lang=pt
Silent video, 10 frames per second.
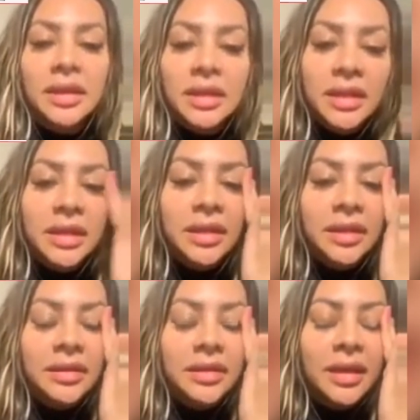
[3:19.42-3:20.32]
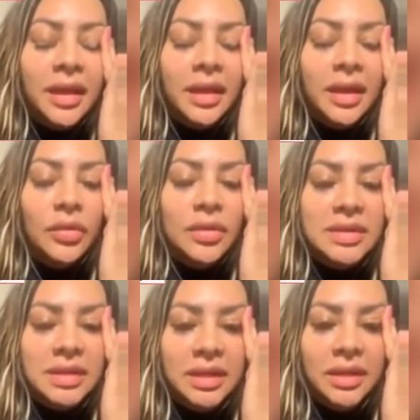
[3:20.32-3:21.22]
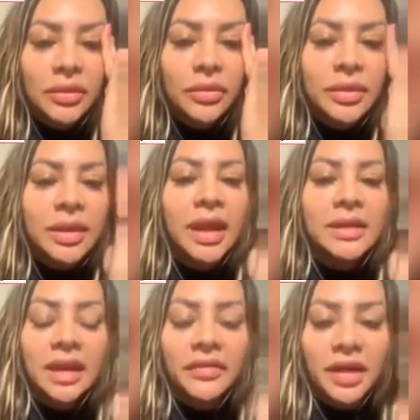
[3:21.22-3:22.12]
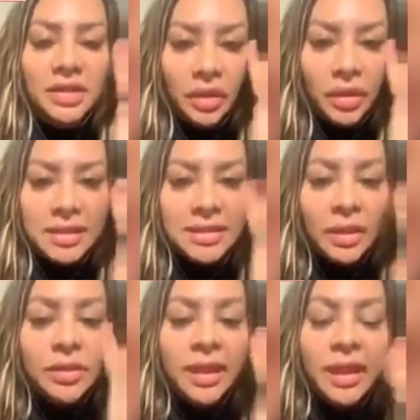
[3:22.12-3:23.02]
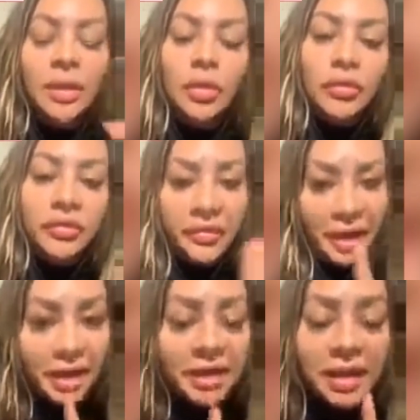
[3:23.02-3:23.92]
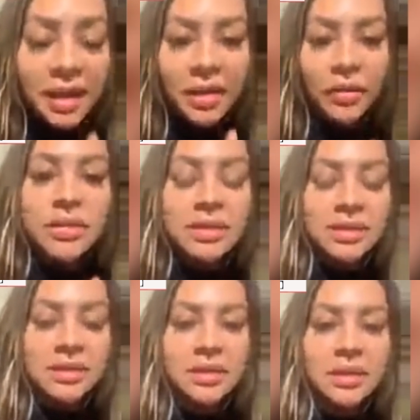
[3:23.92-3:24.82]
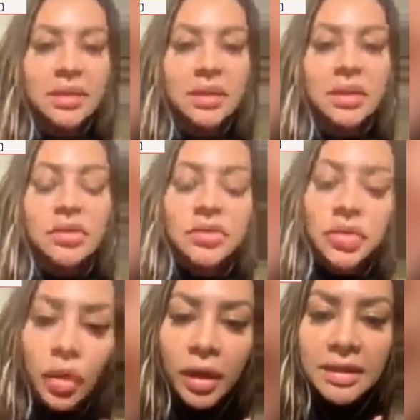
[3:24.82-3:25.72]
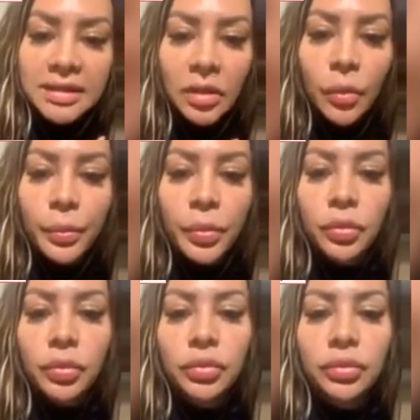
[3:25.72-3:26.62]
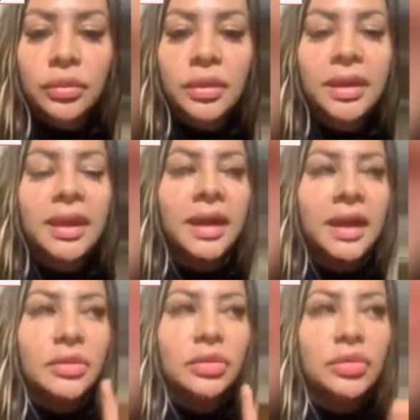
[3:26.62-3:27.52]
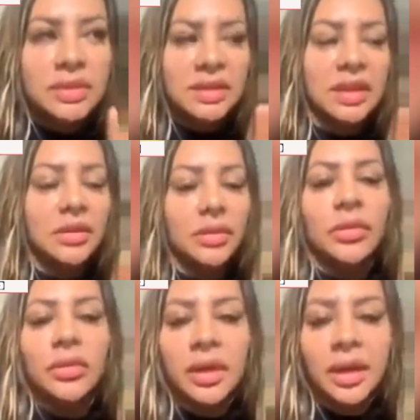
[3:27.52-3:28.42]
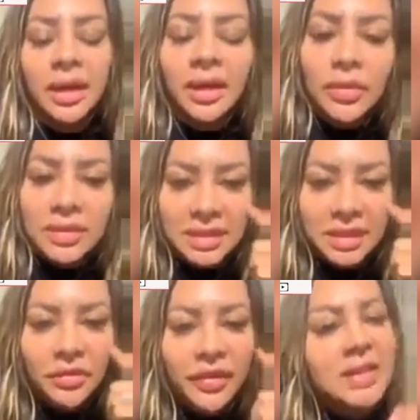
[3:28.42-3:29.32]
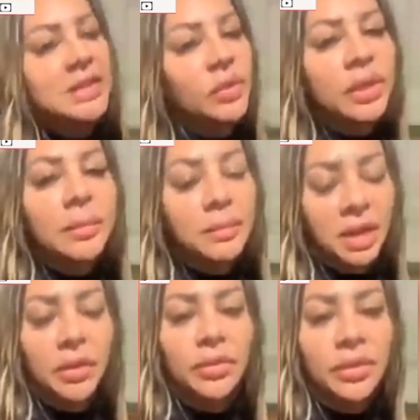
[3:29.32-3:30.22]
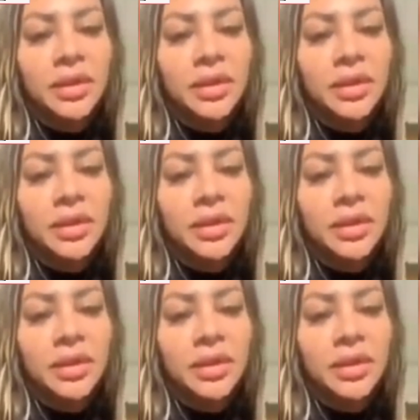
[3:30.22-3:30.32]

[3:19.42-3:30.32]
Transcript: e ela conseguiu, né, através da oração dela, com fé em Deus, de coração puro, crendo no Senhor, ela conseguiu fazer um irmão,